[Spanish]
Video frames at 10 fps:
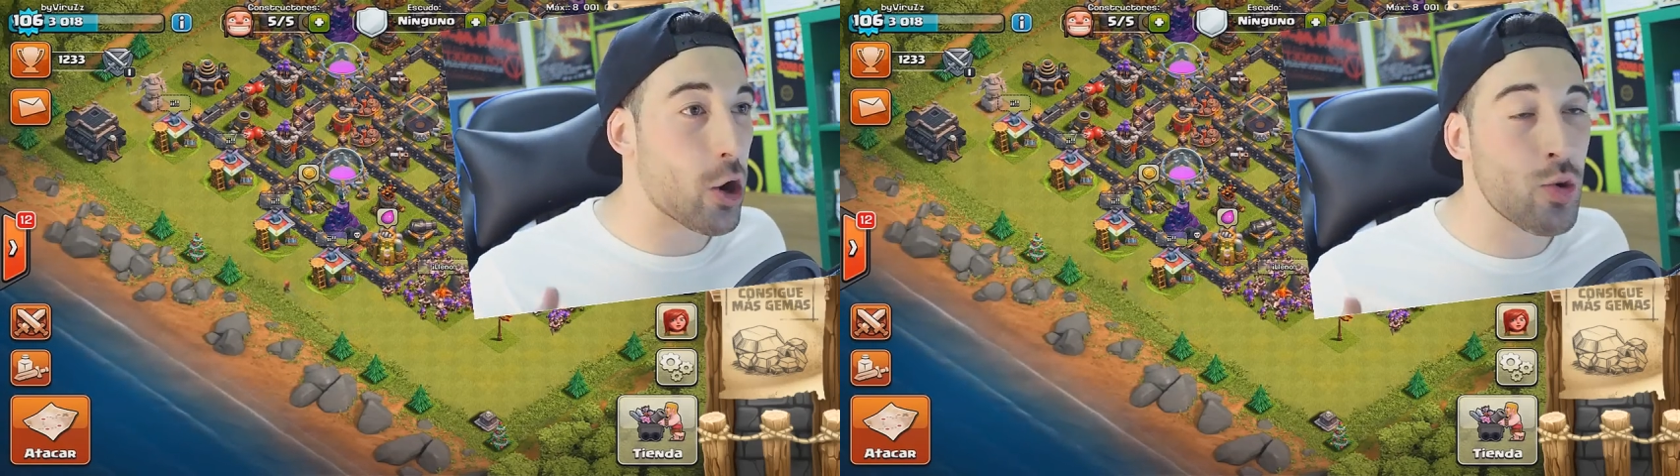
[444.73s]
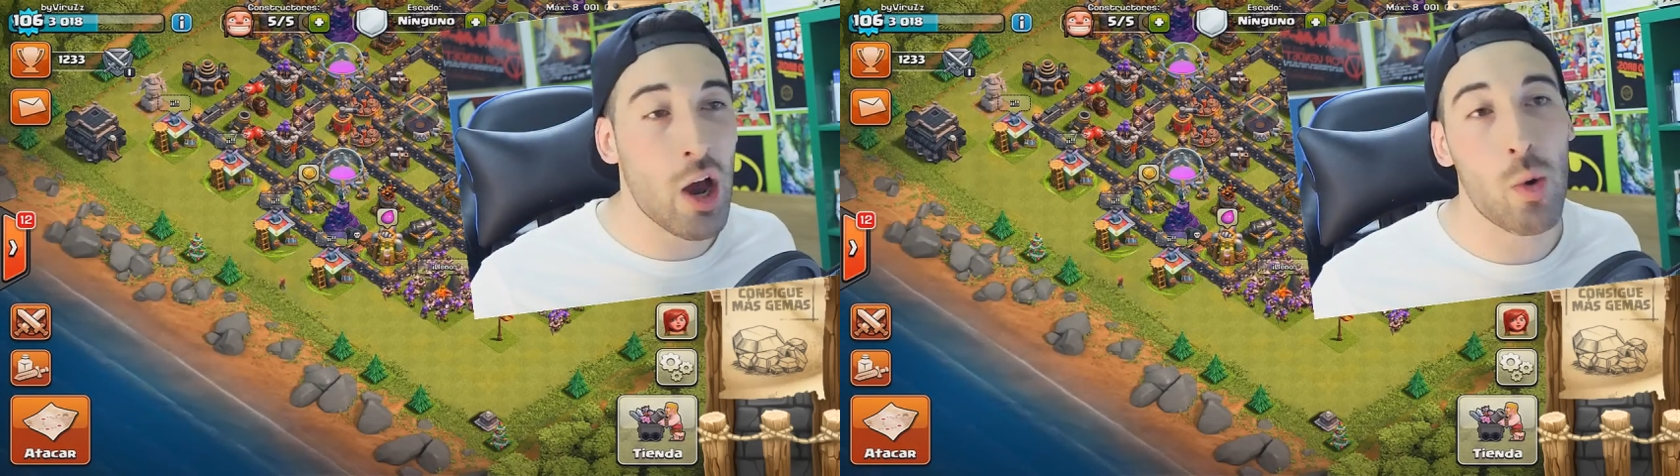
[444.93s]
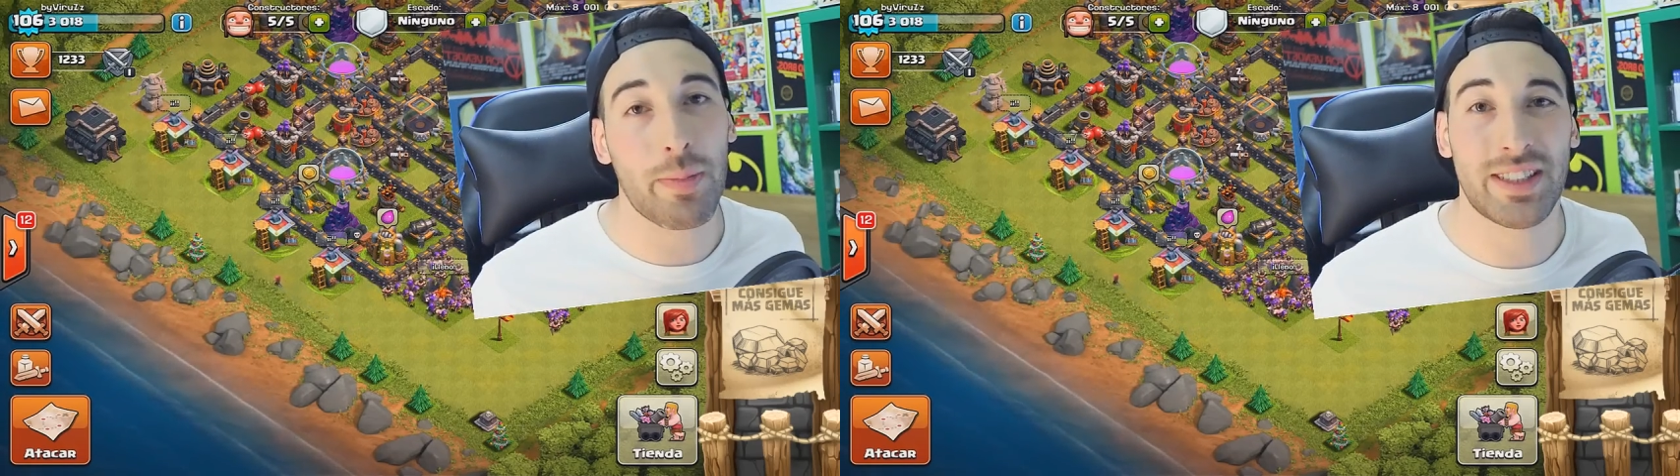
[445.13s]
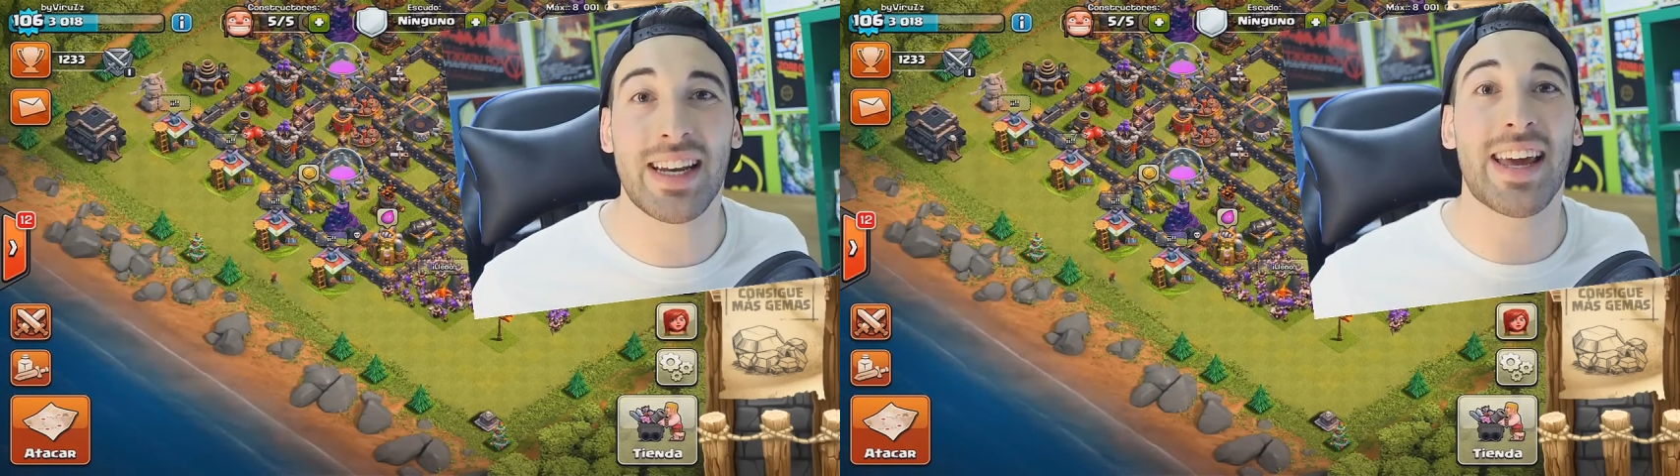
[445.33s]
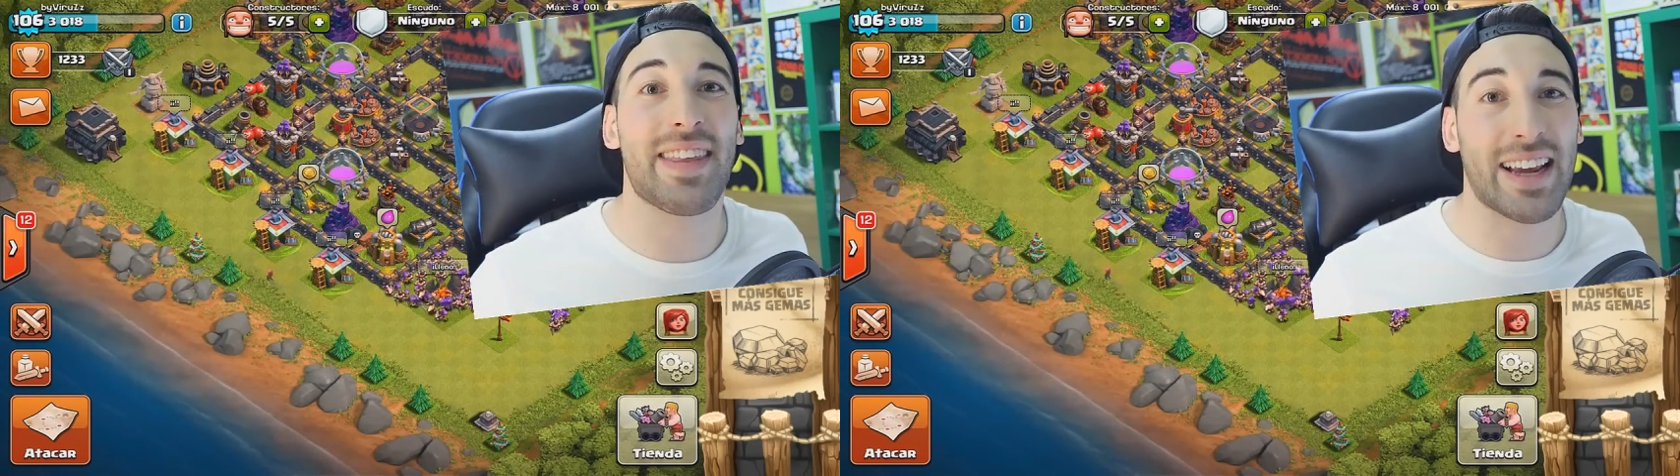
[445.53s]
una web
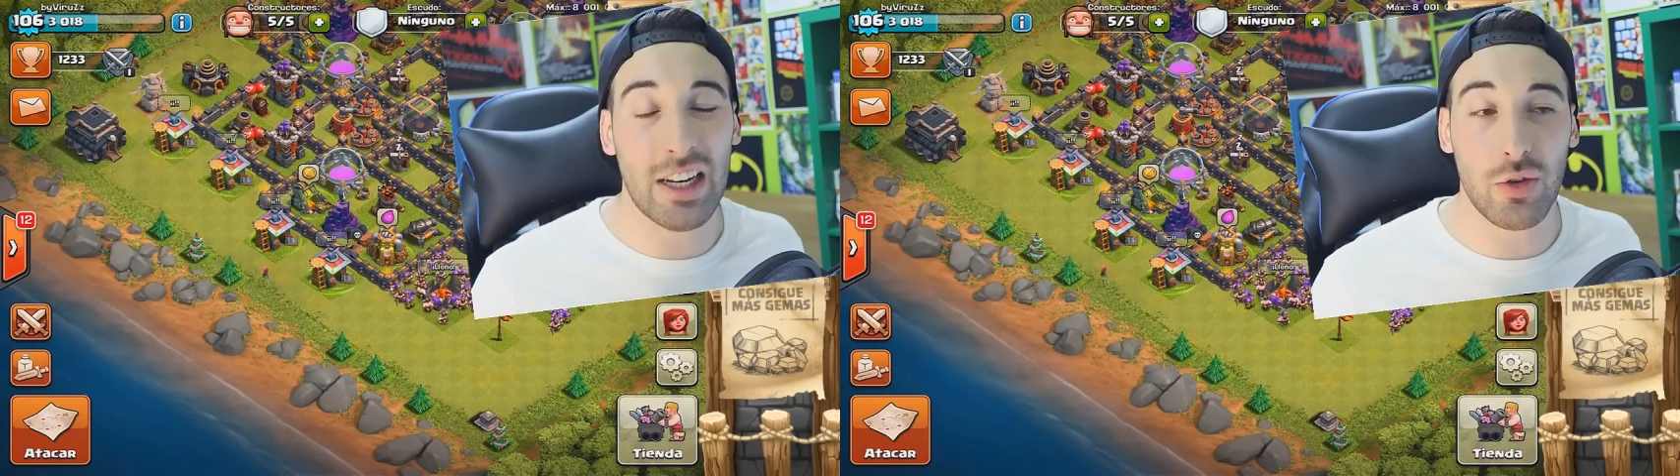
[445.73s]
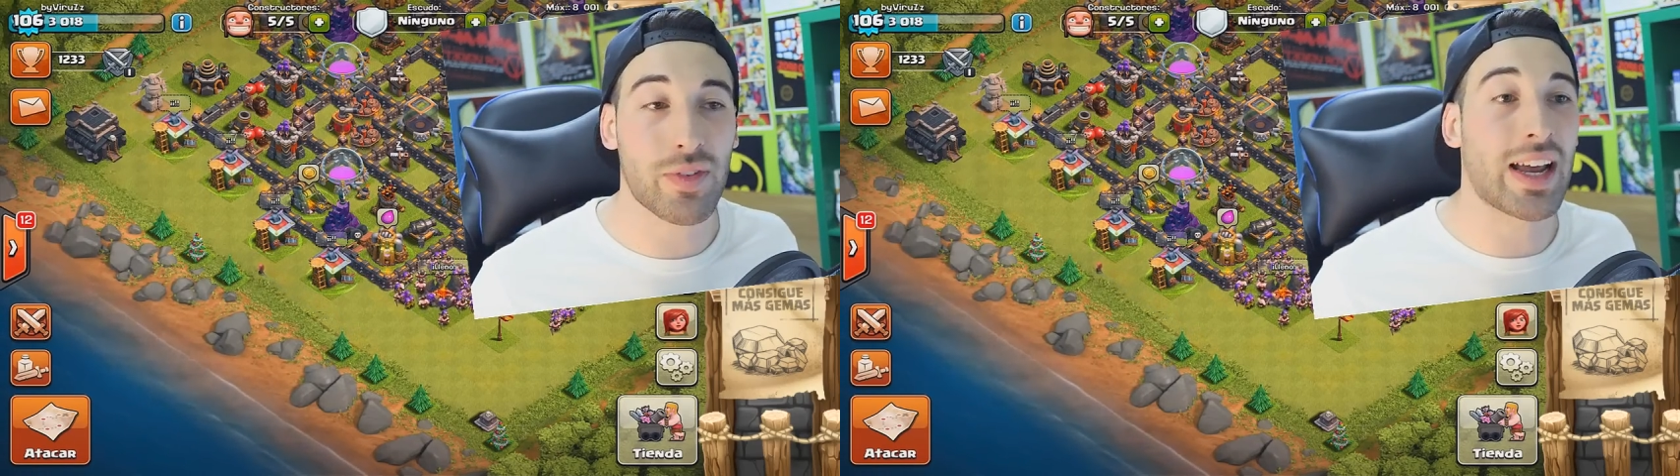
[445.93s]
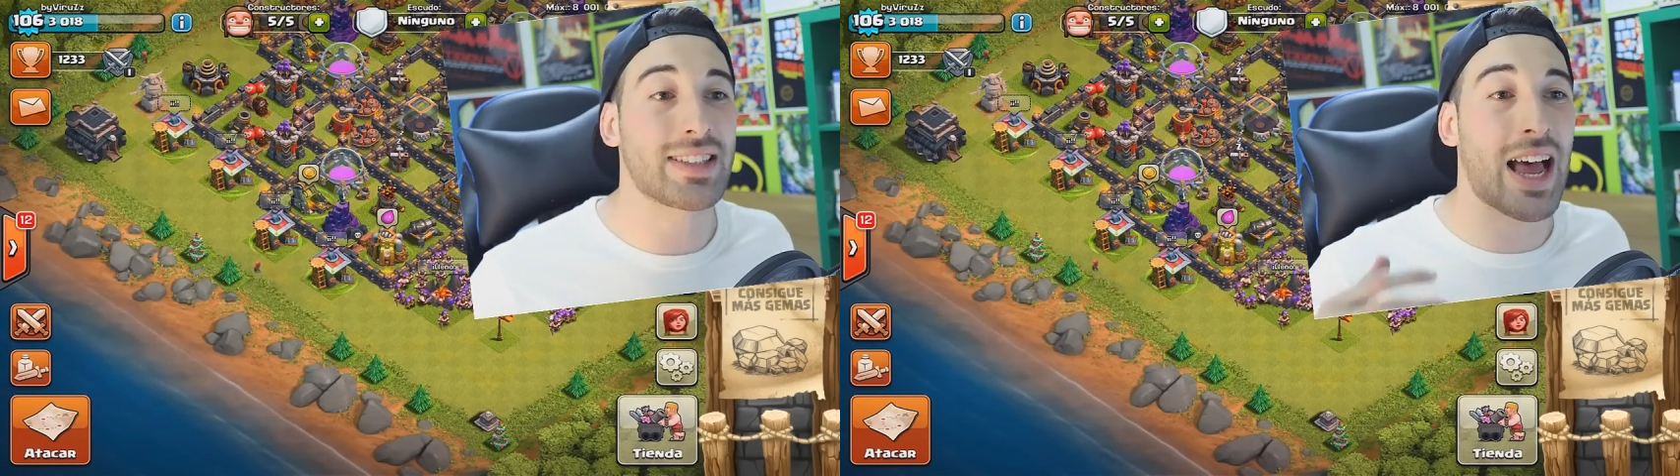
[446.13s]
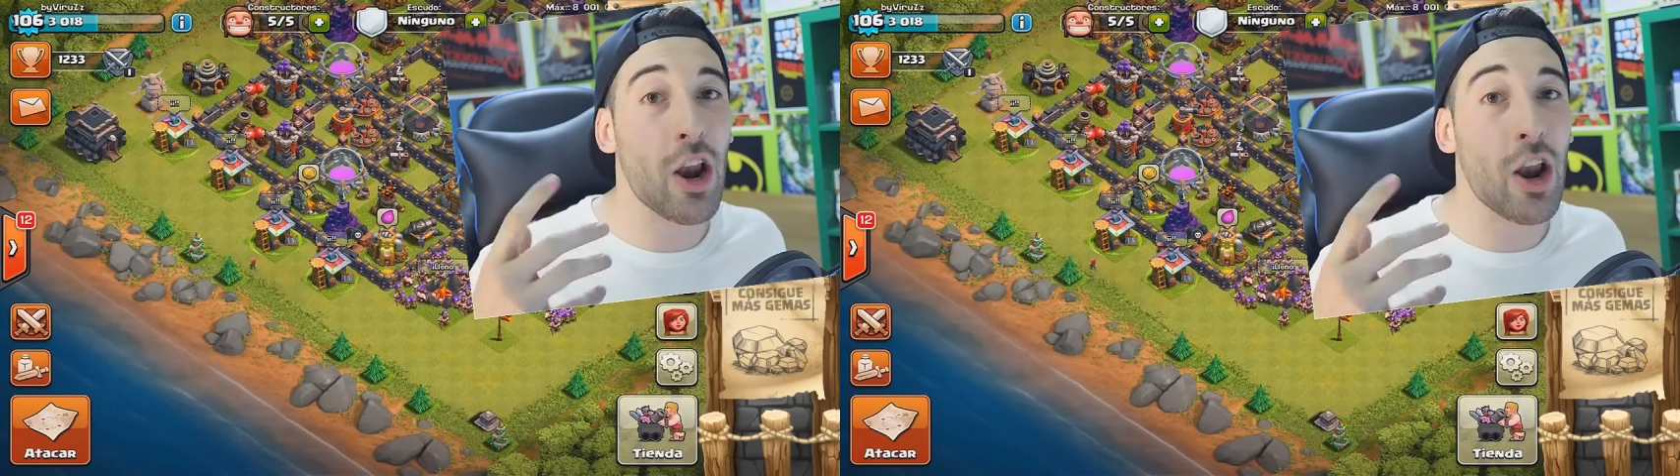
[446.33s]
serie de Clash of Clans,